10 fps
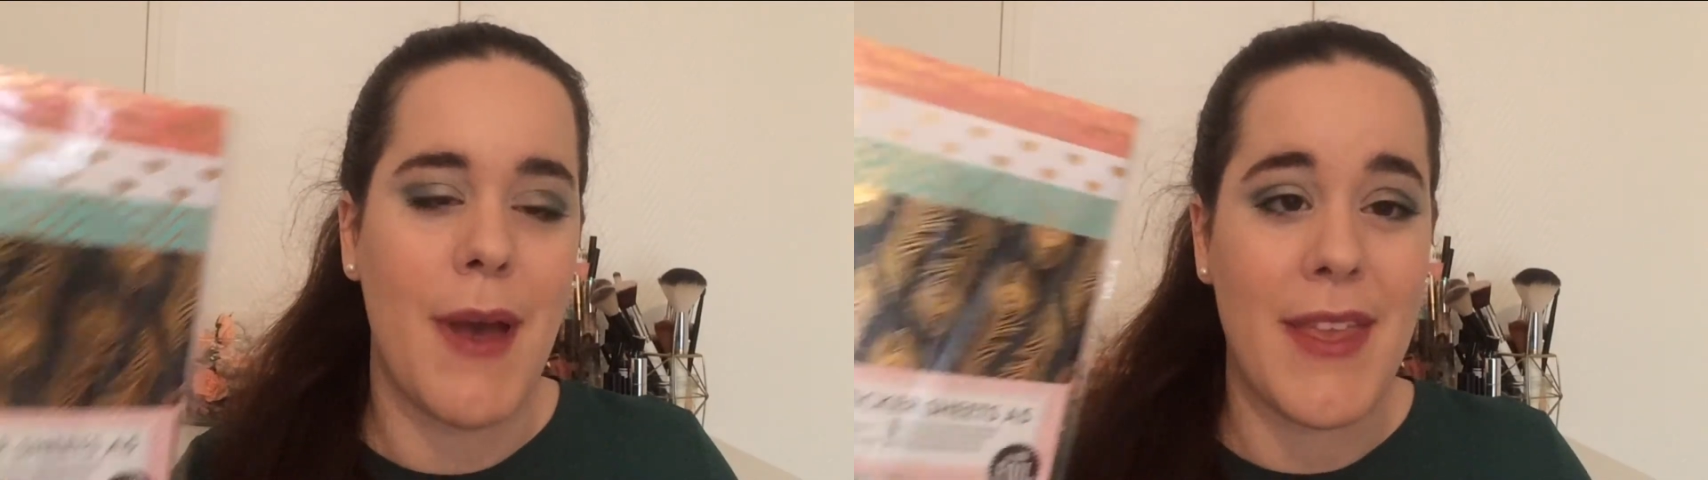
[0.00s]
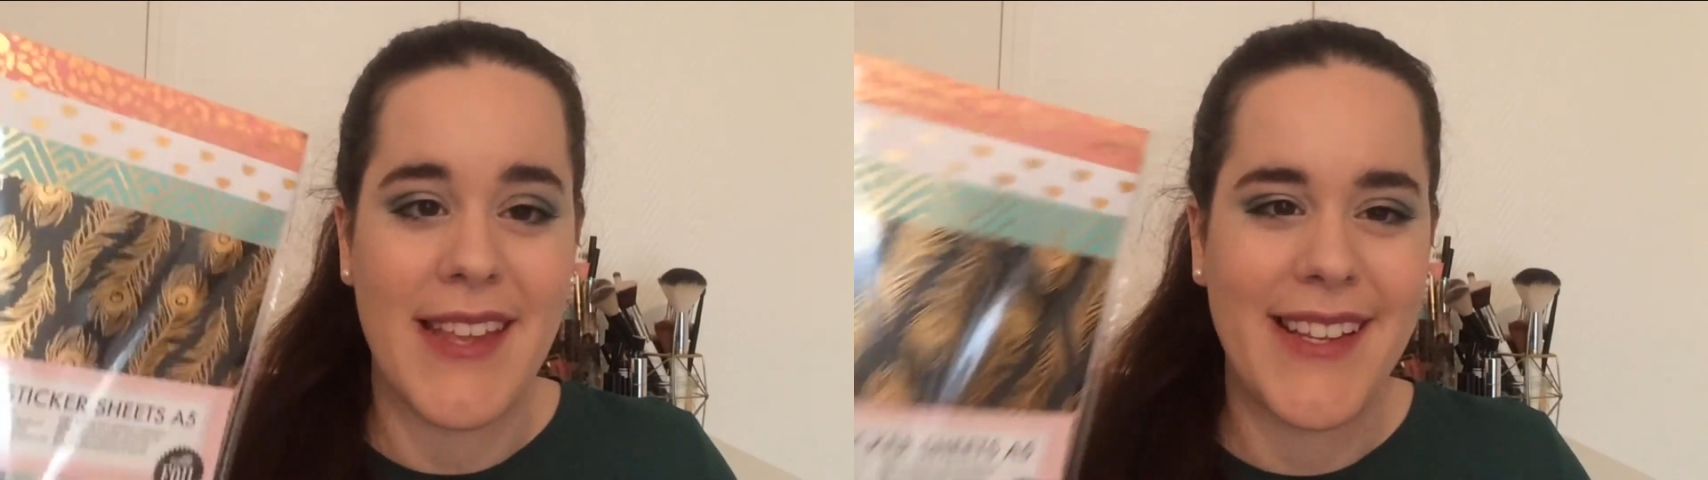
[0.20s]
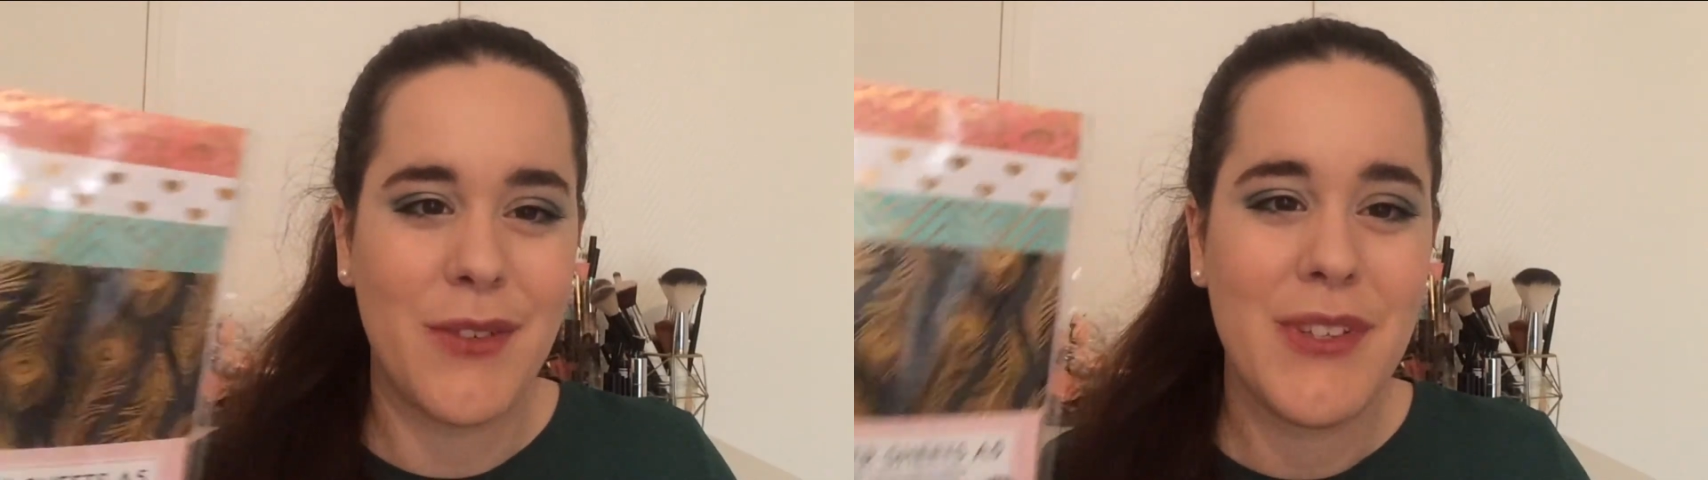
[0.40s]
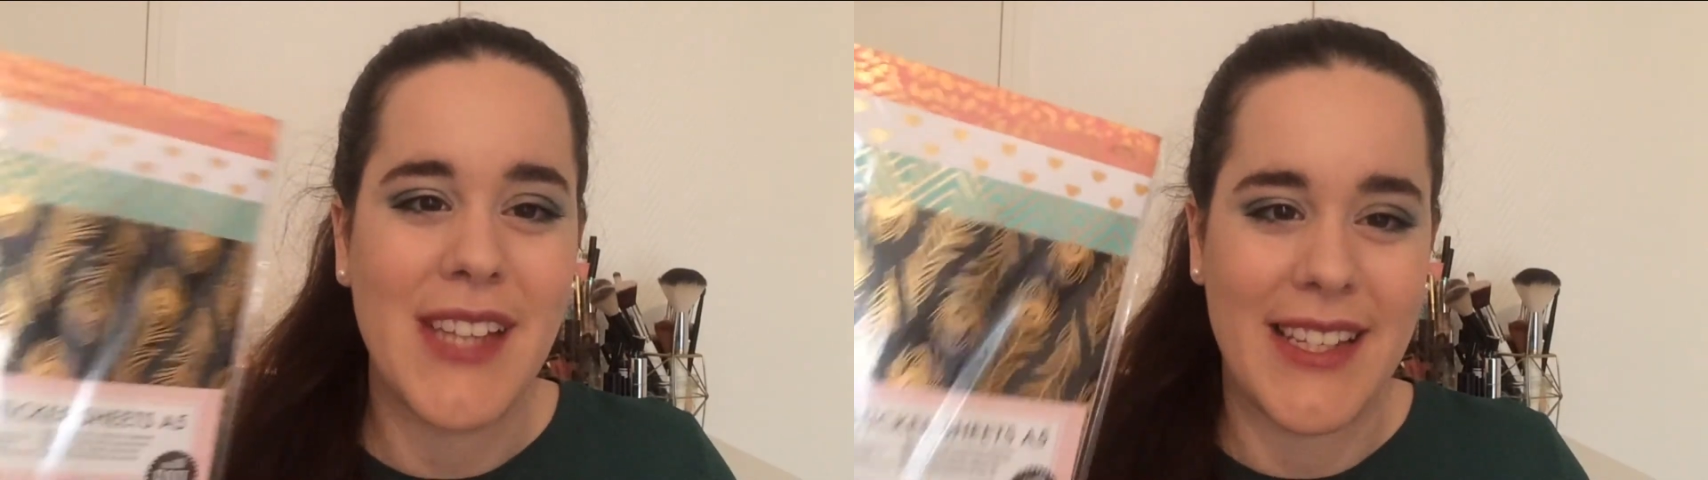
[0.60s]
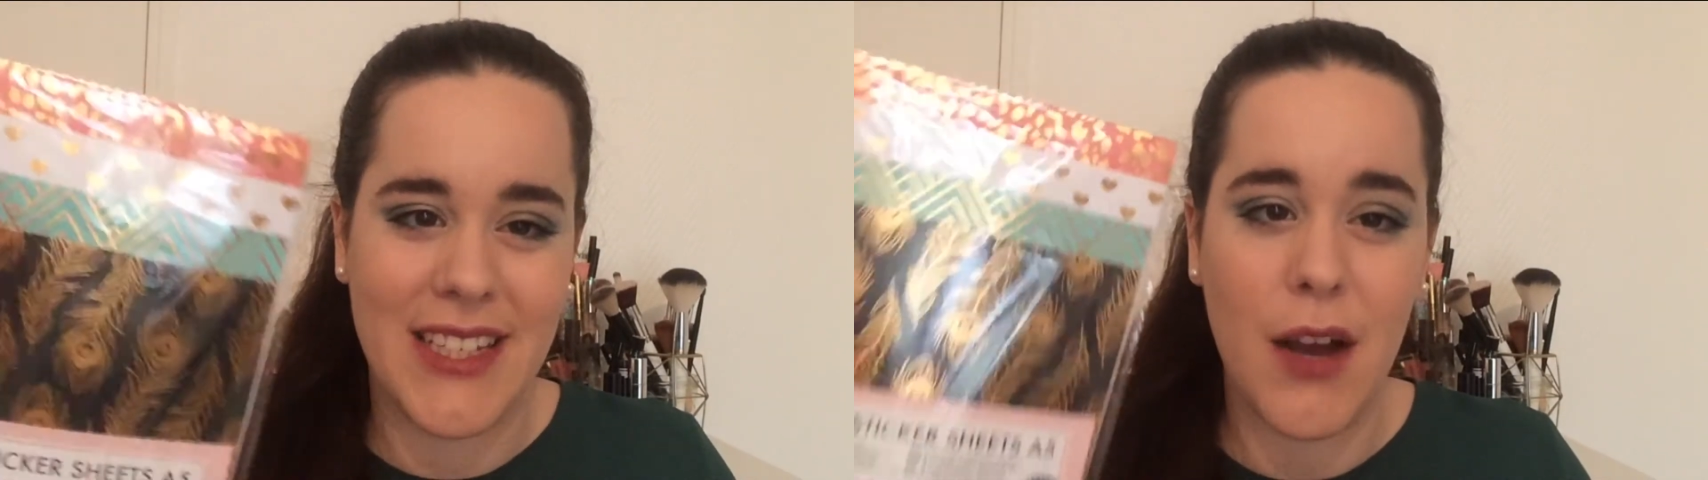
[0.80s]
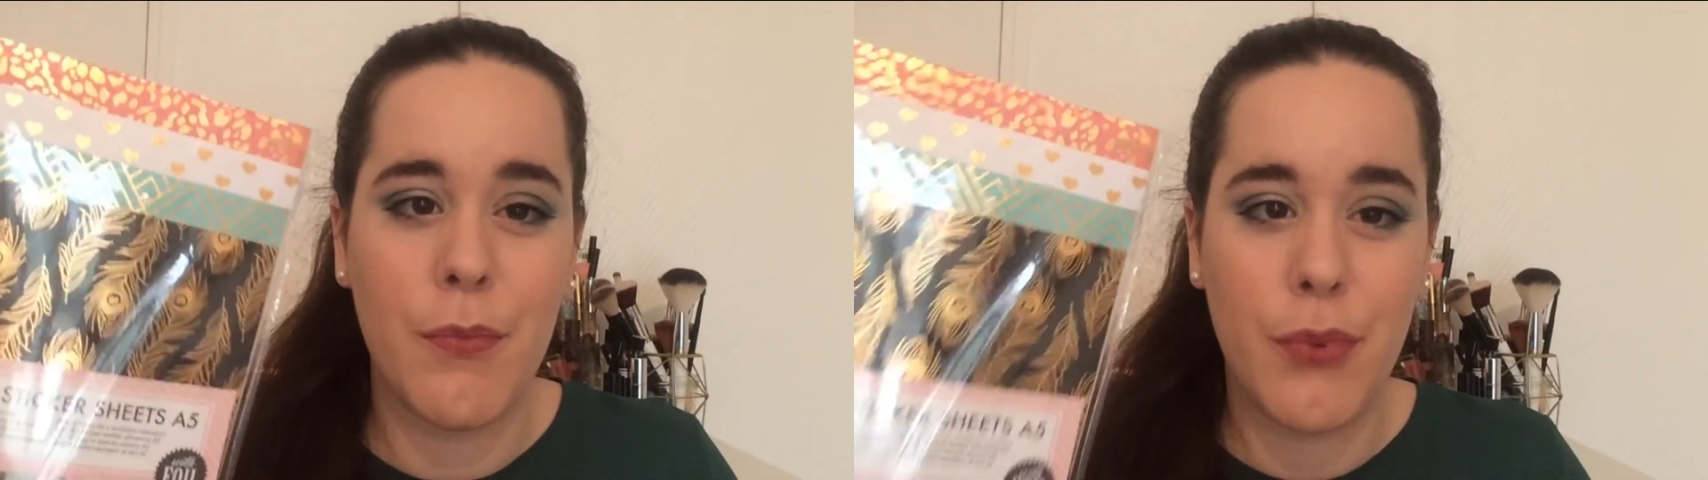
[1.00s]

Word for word: bah il y a des trucs ça tient